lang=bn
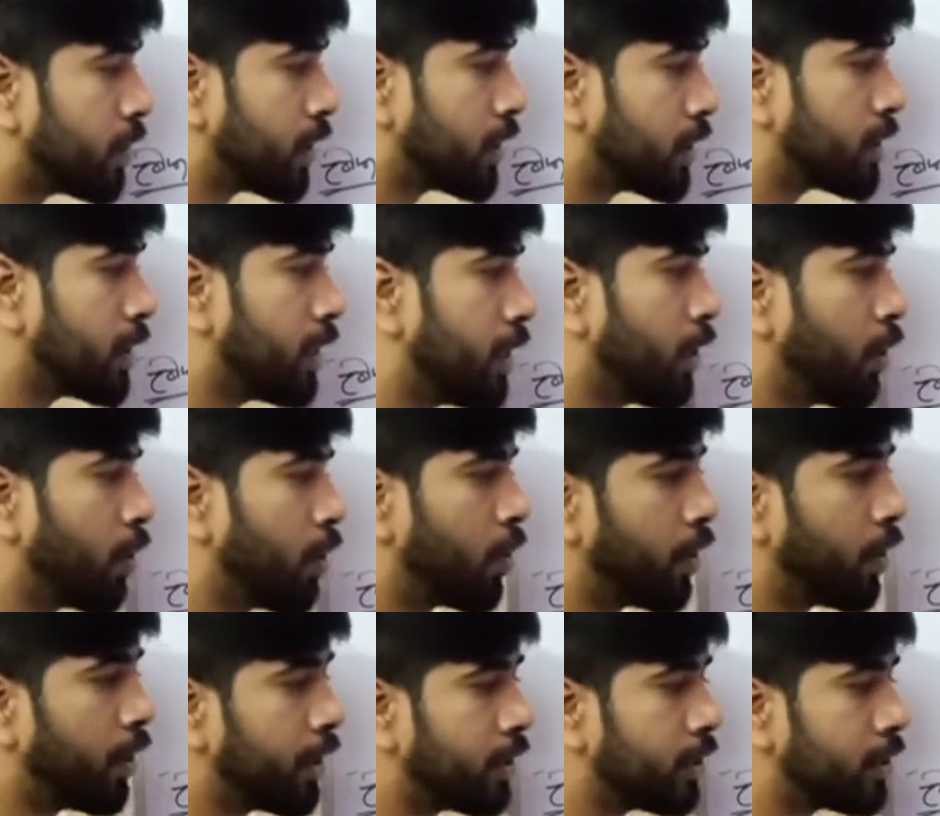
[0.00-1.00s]
আছে
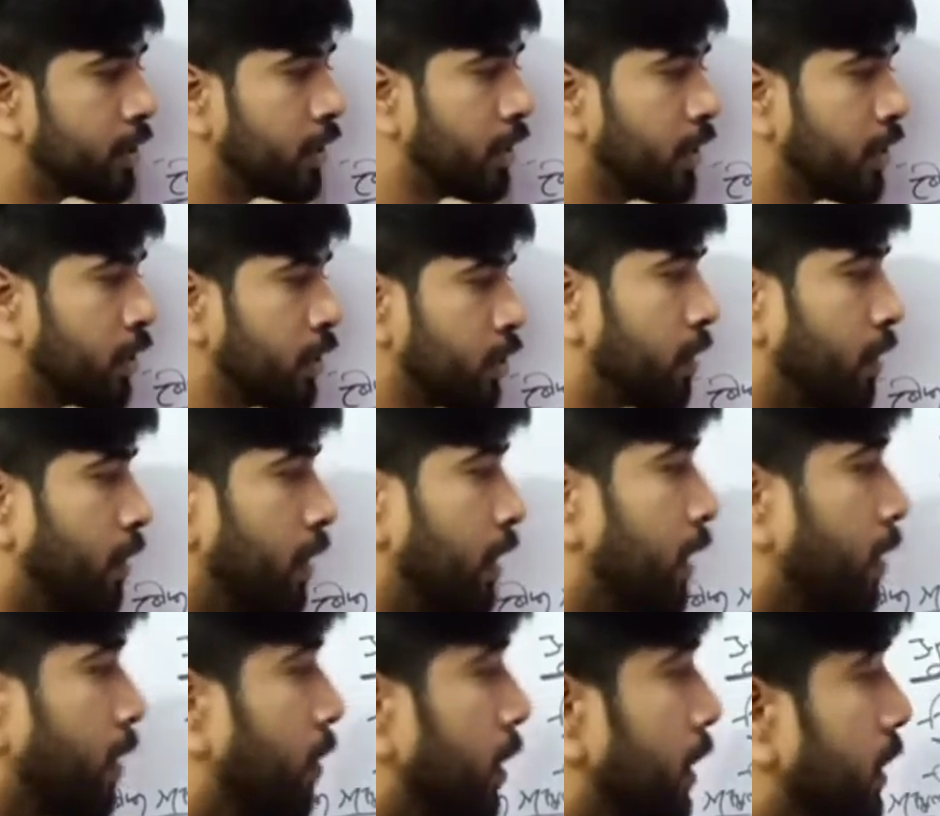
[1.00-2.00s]
অনেকে অনেকে
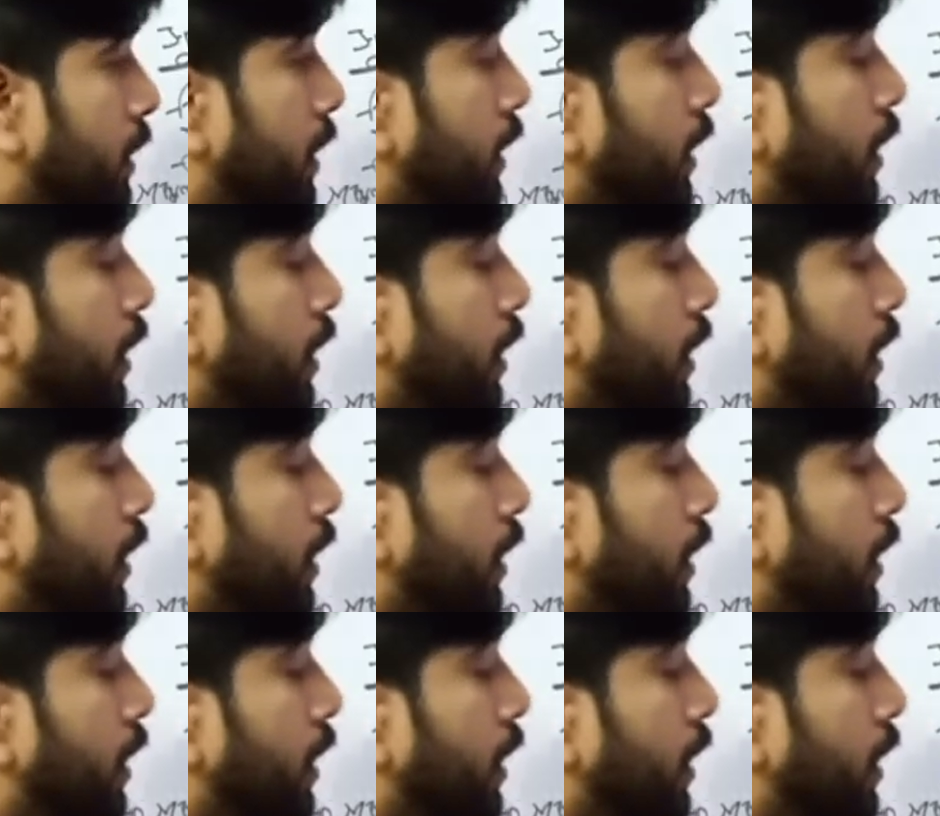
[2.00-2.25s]
বলে যে